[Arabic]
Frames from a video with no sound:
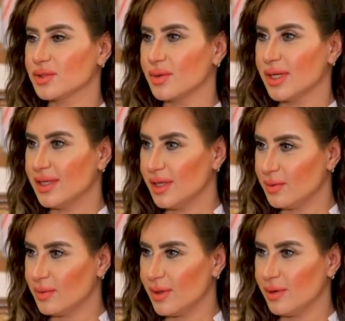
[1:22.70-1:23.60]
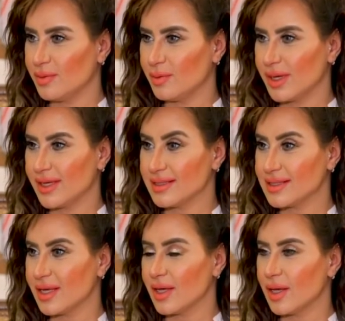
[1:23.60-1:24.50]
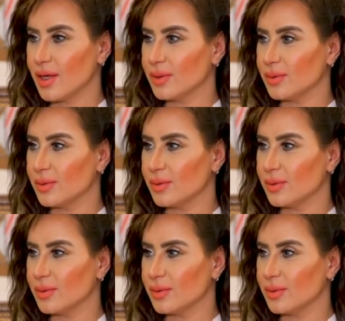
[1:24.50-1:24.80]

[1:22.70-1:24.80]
وايد حلوه ومميزه